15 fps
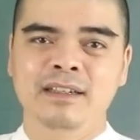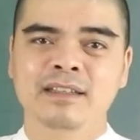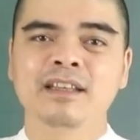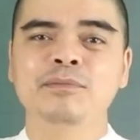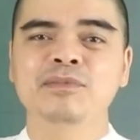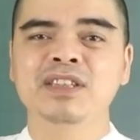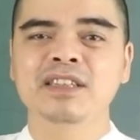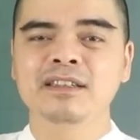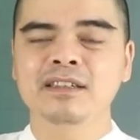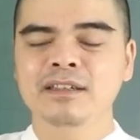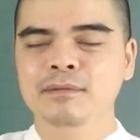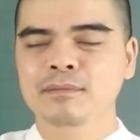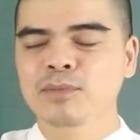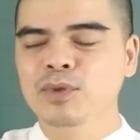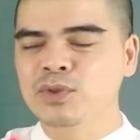Thậm chí
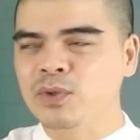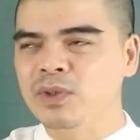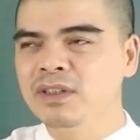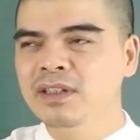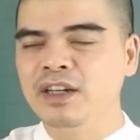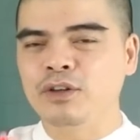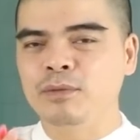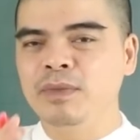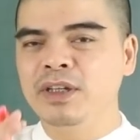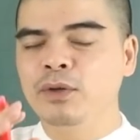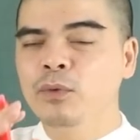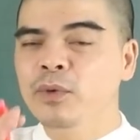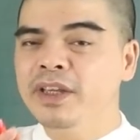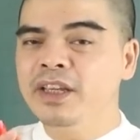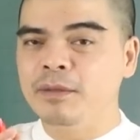một số người còn bị
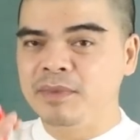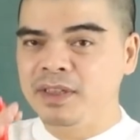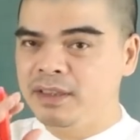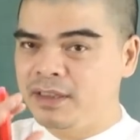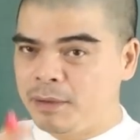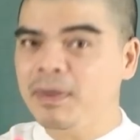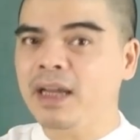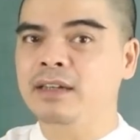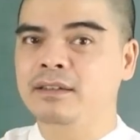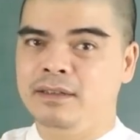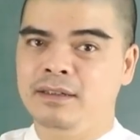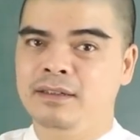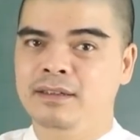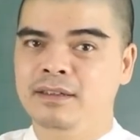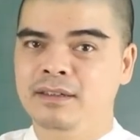nguy hiểm đến tính mạng nữa.
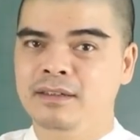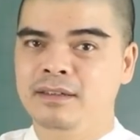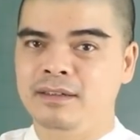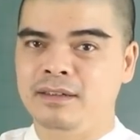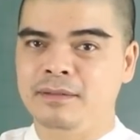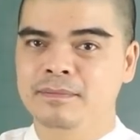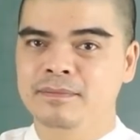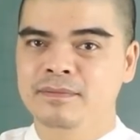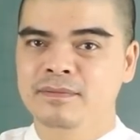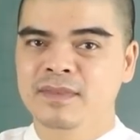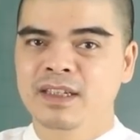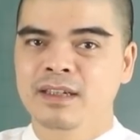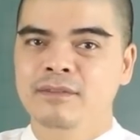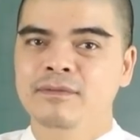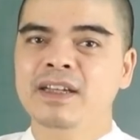Đó.
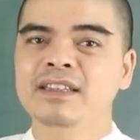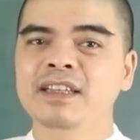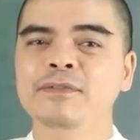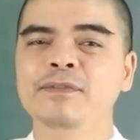Vậy thì